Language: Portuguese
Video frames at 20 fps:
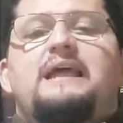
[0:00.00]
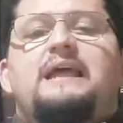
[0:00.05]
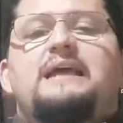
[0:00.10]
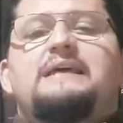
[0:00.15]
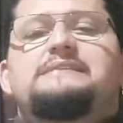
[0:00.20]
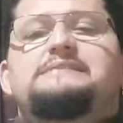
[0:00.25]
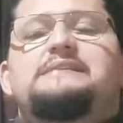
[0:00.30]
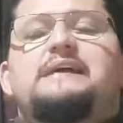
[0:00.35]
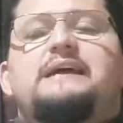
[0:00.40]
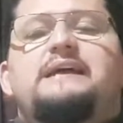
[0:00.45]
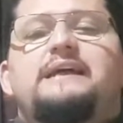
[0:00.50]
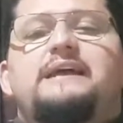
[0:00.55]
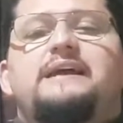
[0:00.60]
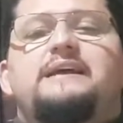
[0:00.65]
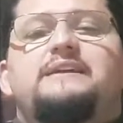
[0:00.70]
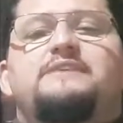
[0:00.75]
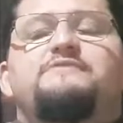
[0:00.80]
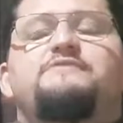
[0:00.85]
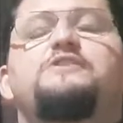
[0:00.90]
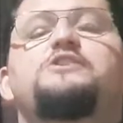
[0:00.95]
esta
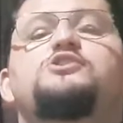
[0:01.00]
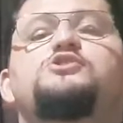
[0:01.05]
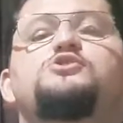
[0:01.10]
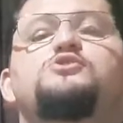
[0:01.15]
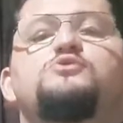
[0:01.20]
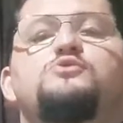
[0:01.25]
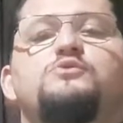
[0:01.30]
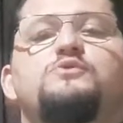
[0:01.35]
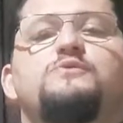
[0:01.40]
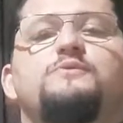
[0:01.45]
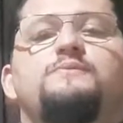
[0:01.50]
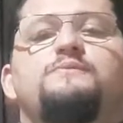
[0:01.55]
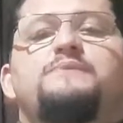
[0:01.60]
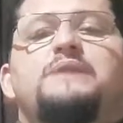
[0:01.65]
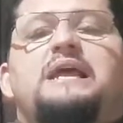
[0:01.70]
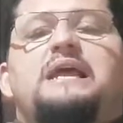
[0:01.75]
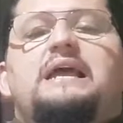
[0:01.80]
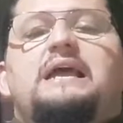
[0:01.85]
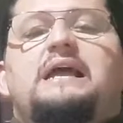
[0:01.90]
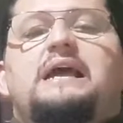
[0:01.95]
regra 21,
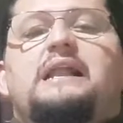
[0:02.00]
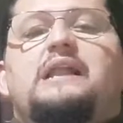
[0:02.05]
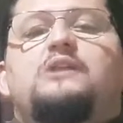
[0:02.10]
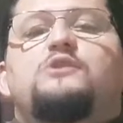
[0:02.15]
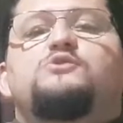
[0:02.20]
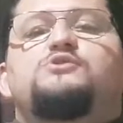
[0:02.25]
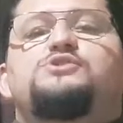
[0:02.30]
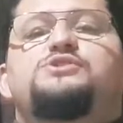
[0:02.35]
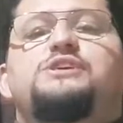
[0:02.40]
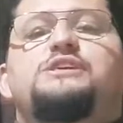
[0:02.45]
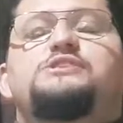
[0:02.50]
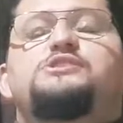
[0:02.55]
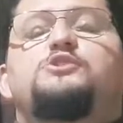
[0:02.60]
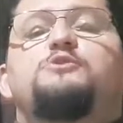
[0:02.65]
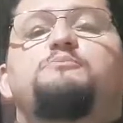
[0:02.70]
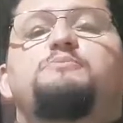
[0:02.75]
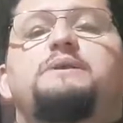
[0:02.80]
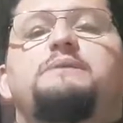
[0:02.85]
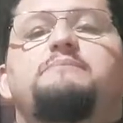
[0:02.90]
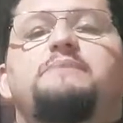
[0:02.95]
ela nos diz
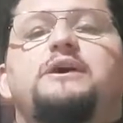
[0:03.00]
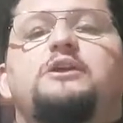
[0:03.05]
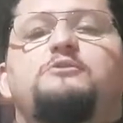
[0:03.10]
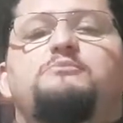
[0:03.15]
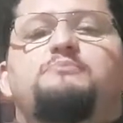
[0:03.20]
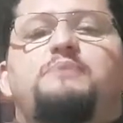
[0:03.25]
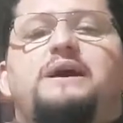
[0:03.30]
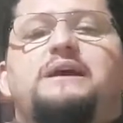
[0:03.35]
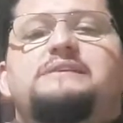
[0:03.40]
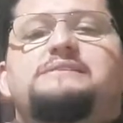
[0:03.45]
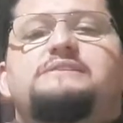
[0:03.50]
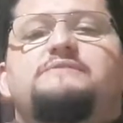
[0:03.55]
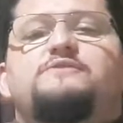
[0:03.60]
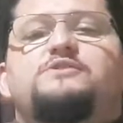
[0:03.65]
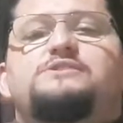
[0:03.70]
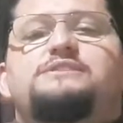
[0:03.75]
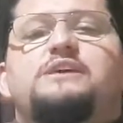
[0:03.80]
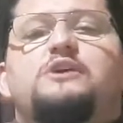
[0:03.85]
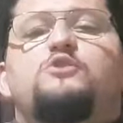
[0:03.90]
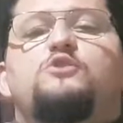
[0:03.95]
que o primeiro passo é
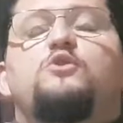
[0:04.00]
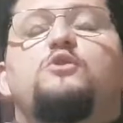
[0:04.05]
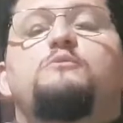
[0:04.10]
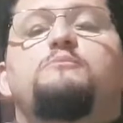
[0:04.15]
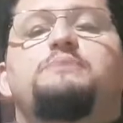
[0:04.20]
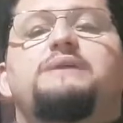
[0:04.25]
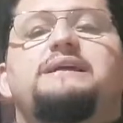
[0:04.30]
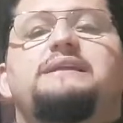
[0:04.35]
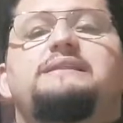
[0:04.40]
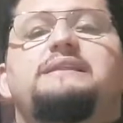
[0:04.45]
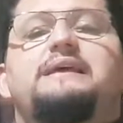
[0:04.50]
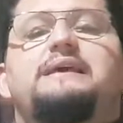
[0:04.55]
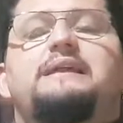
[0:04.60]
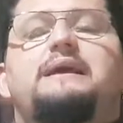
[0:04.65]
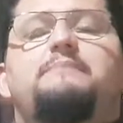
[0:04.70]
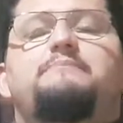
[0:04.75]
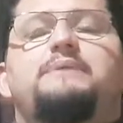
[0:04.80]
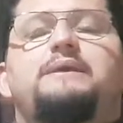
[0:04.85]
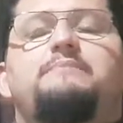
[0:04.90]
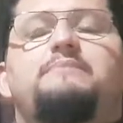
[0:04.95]
você
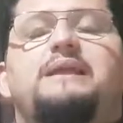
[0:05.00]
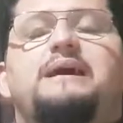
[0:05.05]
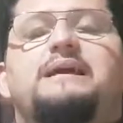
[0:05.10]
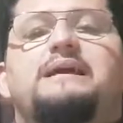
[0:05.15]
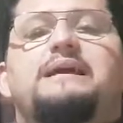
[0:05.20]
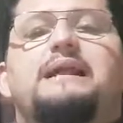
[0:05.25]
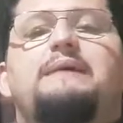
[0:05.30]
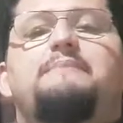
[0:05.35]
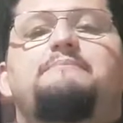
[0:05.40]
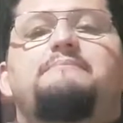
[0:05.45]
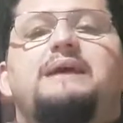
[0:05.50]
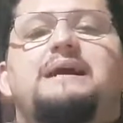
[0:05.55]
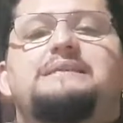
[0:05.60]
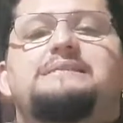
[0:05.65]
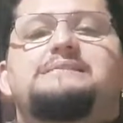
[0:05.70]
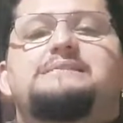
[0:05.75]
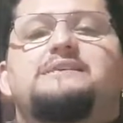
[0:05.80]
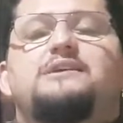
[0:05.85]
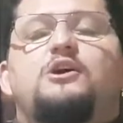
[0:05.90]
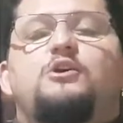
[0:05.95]
compreender a Bíblia
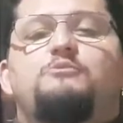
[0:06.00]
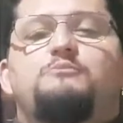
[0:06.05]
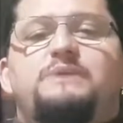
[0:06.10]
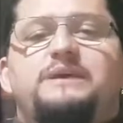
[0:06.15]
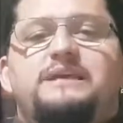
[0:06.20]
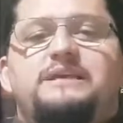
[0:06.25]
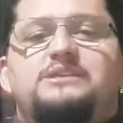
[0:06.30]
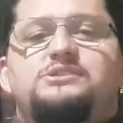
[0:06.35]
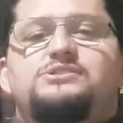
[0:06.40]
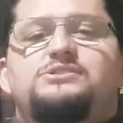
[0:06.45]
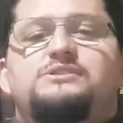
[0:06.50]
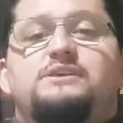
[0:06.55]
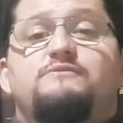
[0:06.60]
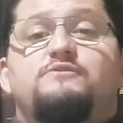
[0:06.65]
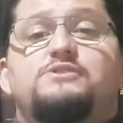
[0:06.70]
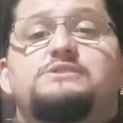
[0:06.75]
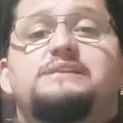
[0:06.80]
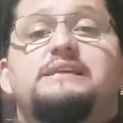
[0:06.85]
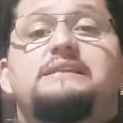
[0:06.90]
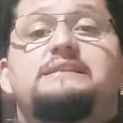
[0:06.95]
gramaticalmente, é
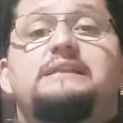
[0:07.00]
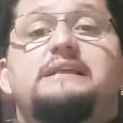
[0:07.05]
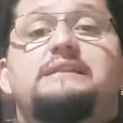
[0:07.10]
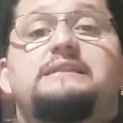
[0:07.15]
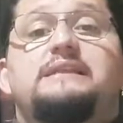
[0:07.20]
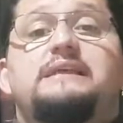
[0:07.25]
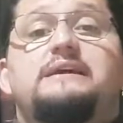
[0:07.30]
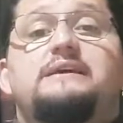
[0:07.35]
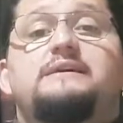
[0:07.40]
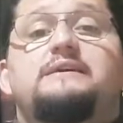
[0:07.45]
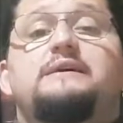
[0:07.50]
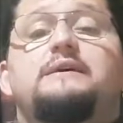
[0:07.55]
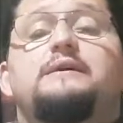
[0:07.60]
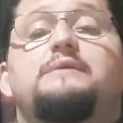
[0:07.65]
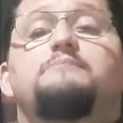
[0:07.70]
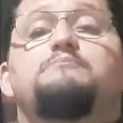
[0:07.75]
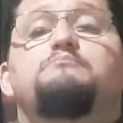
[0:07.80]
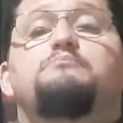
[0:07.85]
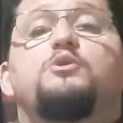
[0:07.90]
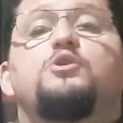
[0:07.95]
você entender
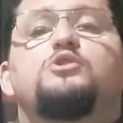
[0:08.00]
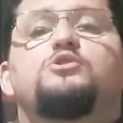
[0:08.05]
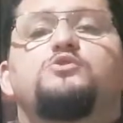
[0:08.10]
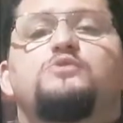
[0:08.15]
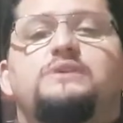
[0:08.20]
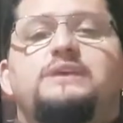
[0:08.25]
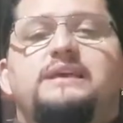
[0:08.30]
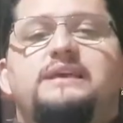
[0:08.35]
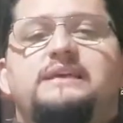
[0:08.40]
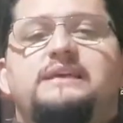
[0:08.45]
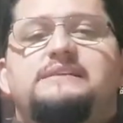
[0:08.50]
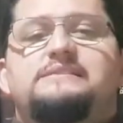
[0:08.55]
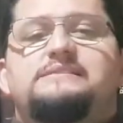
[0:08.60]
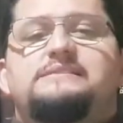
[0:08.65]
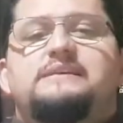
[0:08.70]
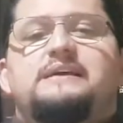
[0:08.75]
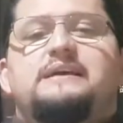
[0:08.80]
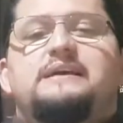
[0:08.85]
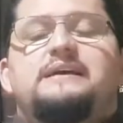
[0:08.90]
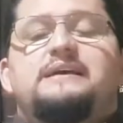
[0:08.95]

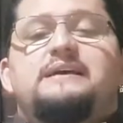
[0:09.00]
português.